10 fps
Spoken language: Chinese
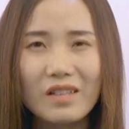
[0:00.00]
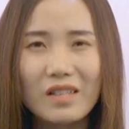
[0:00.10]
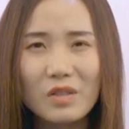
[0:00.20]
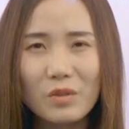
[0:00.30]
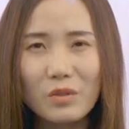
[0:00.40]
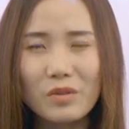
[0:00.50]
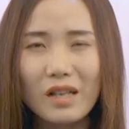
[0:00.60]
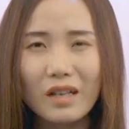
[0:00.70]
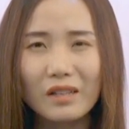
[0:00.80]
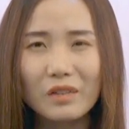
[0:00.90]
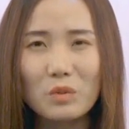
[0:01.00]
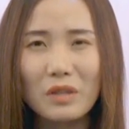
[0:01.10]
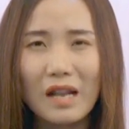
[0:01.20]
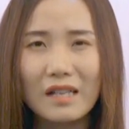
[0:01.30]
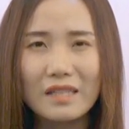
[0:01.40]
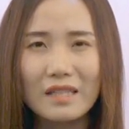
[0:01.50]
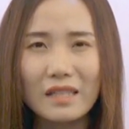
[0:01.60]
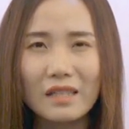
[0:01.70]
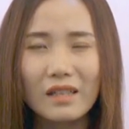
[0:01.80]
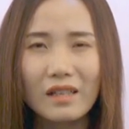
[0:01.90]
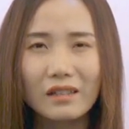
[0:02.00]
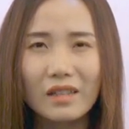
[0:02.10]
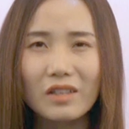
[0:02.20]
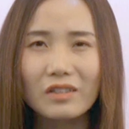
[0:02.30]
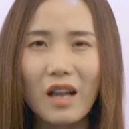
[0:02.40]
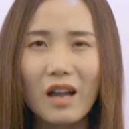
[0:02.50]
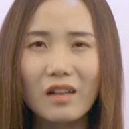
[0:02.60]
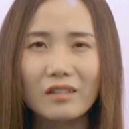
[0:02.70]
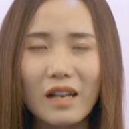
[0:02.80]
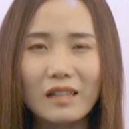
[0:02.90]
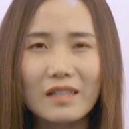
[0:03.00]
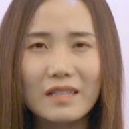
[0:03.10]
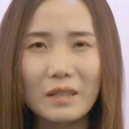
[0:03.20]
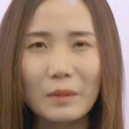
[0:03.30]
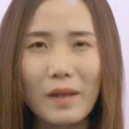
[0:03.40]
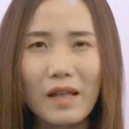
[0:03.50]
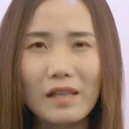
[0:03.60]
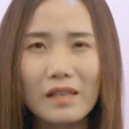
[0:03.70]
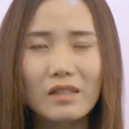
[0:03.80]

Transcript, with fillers: 这种女人很懂男人心，能够讨好男人的喜欢，